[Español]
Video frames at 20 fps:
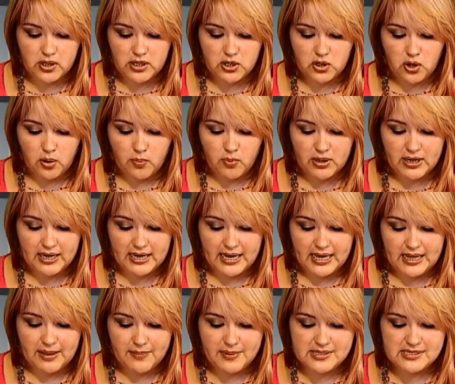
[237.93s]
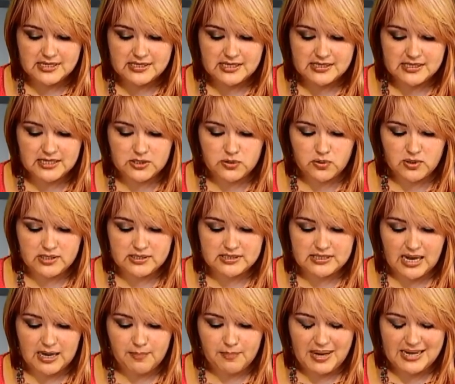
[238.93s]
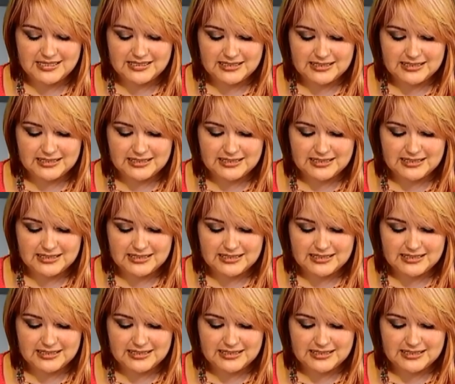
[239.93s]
y como que cada vez necesito estar más